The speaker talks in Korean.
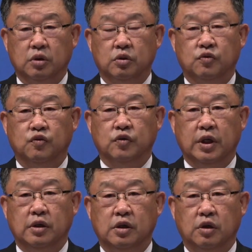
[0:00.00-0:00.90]
두
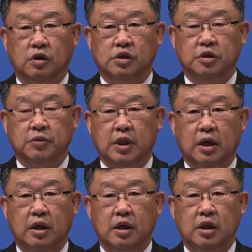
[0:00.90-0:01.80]
개를 넣었습니다.
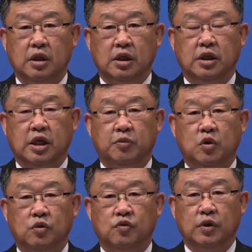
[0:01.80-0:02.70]
이
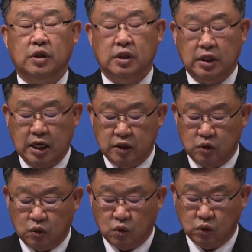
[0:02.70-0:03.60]
랩돈 두 개는
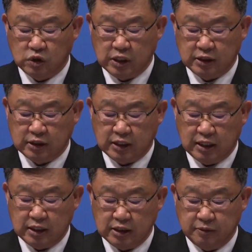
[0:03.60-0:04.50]

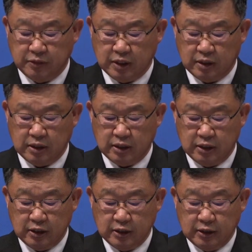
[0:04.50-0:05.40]
한고드란트입니다이
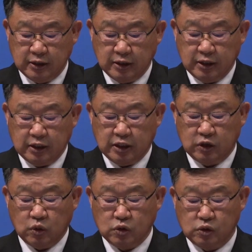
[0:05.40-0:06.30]

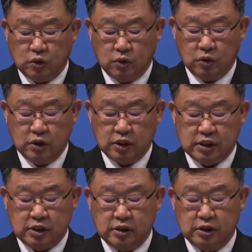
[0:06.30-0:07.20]

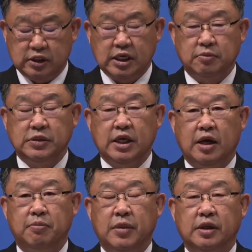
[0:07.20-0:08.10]
돈으로는 참새
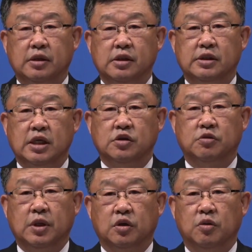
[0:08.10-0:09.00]
한 마리를 살
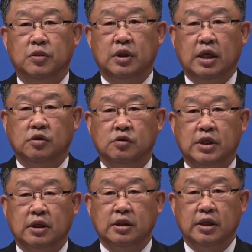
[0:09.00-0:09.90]
수밖에 없는 아주
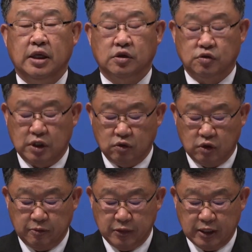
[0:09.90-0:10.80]
작은 액수라고
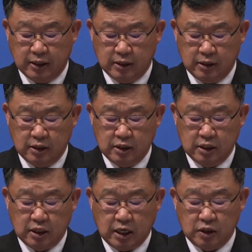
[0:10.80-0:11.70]
합니다.
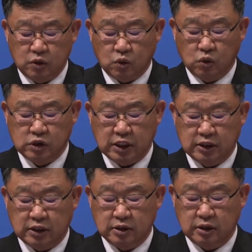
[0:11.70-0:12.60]
한
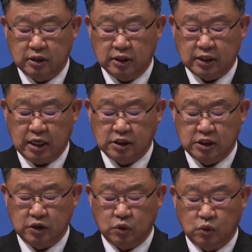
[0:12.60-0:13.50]
고드란트는
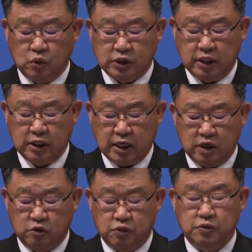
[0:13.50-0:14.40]
당시 노동자의
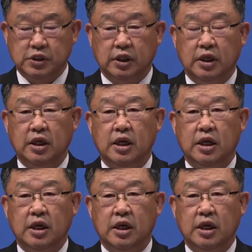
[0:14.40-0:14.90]
하루 품삯의